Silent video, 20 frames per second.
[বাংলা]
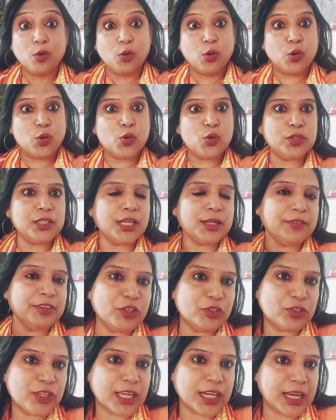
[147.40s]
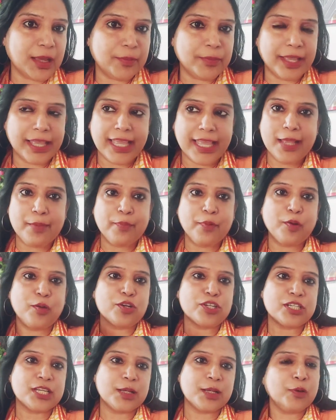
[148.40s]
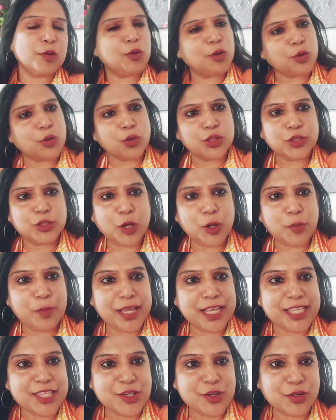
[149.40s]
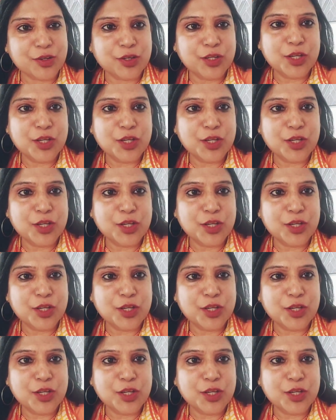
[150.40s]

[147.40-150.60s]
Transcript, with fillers: অন্যদের ভিডিও দেখলাম এ বলল সে বলল কোথাও পেয়েছো